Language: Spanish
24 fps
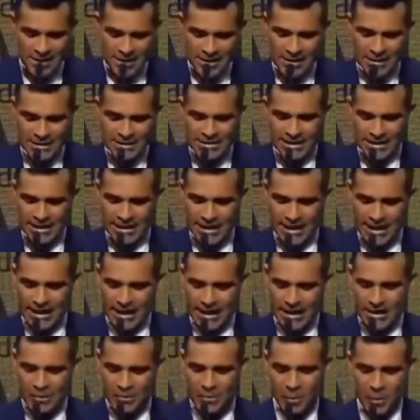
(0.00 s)
desde
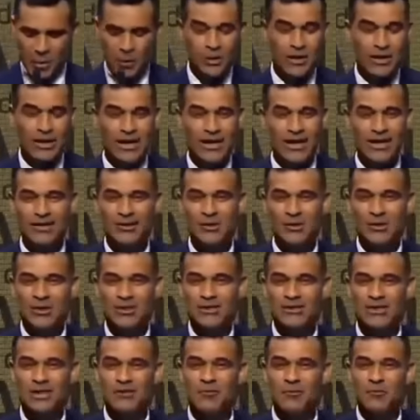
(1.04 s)
aquel punterazo en
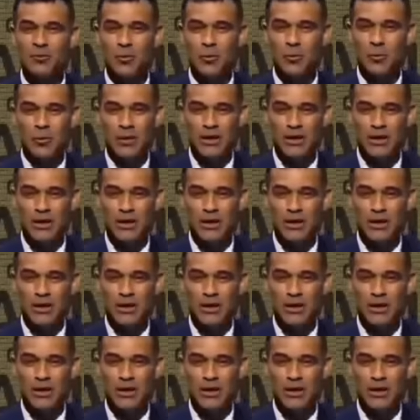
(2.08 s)
Stamford